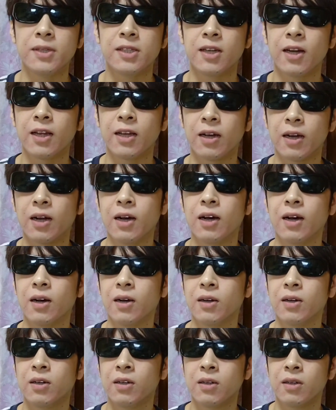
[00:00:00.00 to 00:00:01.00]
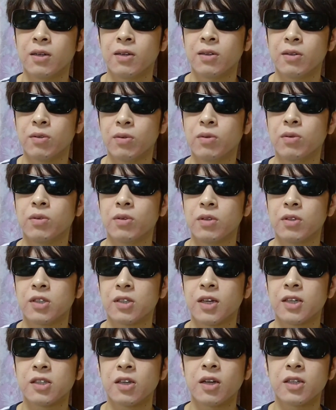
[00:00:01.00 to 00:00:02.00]
ないから、うん、すが
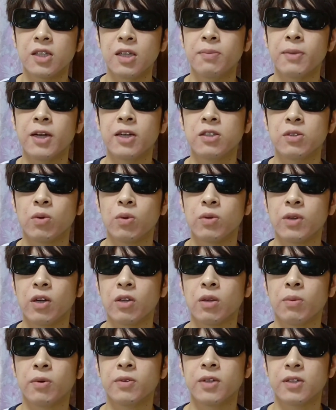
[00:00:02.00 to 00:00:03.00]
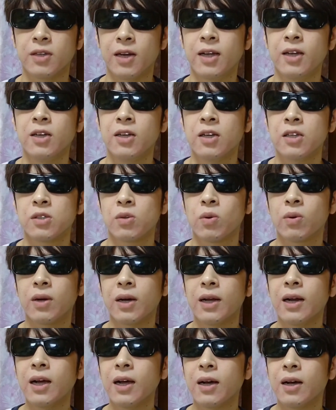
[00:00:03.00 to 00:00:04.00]
すがしい毎日を送ると思うんですね。そっか
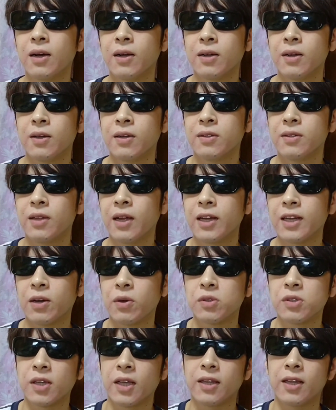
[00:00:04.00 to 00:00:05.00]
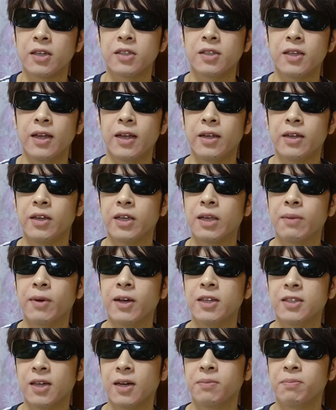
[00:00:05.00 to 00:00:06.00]
ら何かを付け足していけばいい
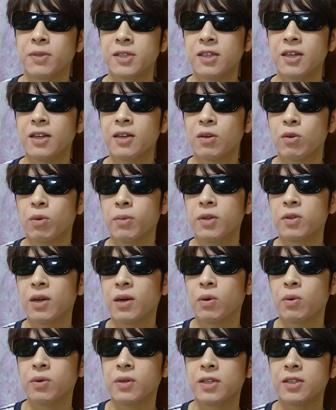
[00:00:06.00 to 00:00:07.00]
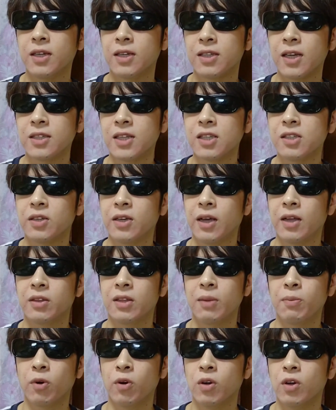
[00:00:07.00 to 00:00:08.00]
じゃん。別にコメント欄オフにして再生数減って
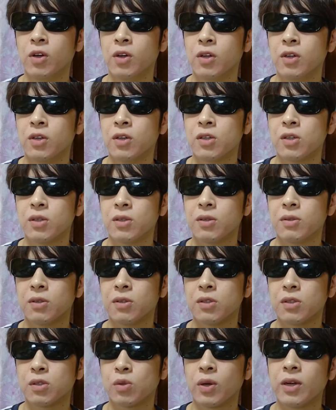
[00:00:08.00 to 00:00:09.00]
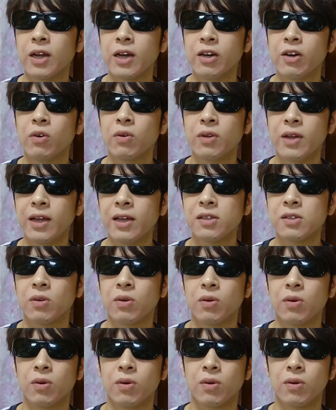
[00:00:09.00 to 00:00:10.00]
も、それなりのね、そ
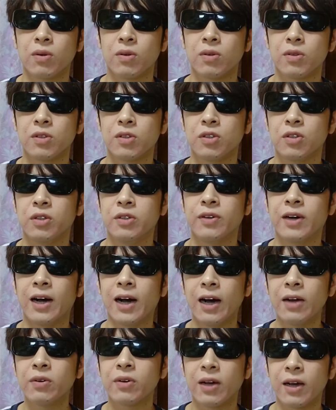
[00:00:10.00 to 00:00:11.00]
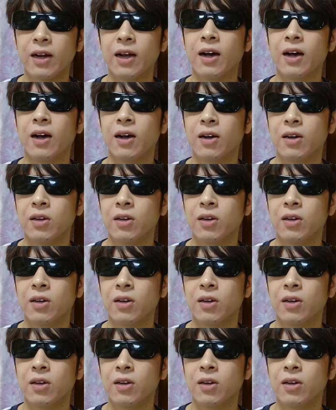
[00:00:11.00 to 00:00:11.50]
の収入はあるから、